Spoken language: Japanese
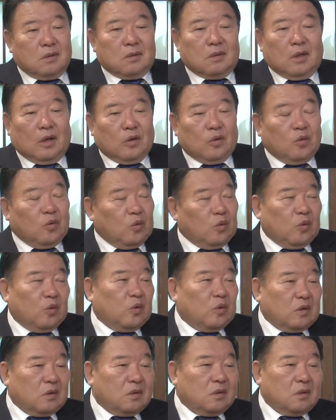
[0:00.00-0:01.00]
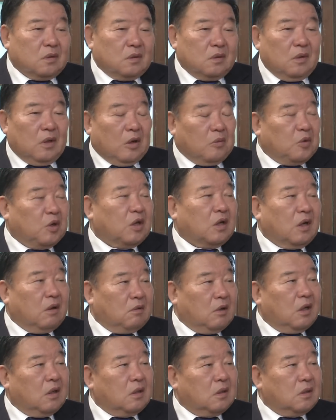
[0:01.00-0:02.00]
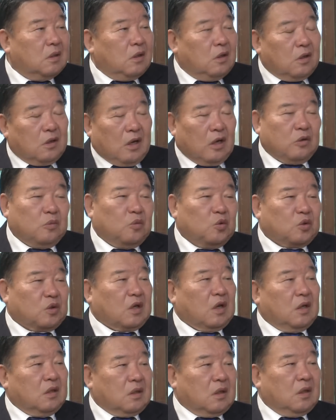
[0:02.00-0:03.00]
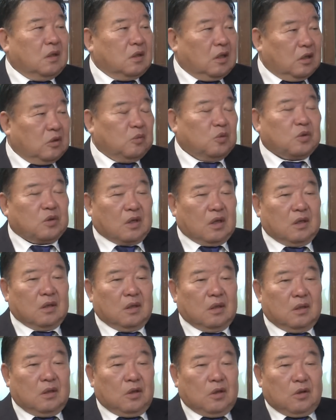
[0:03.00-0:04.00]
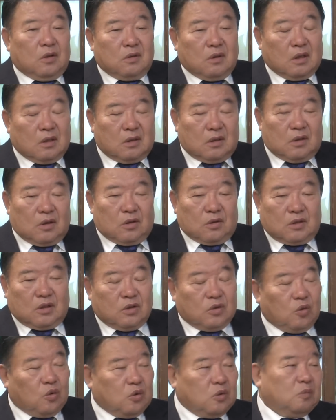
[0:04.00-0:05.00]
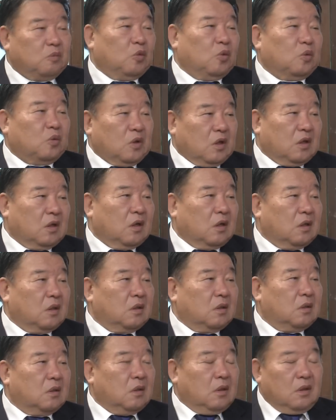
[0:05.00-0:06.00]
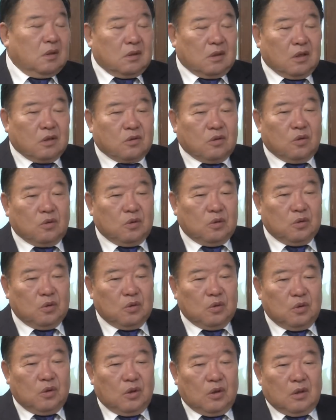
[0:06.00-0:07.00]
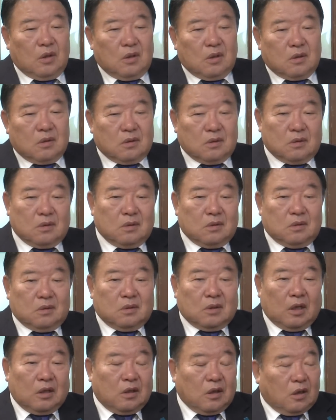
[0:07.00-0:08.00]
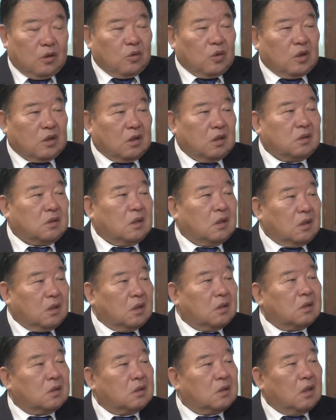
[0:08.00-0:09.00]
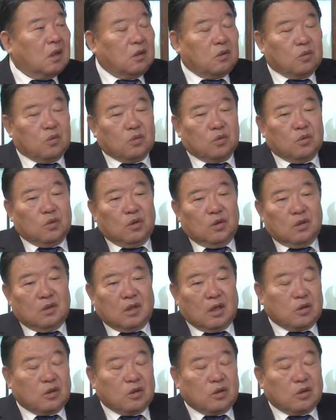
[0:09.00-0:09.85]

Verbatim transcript: あのアメリカは核も使えない、何も使えないで、地上軍も送れない、結局何らかの形でねあの妥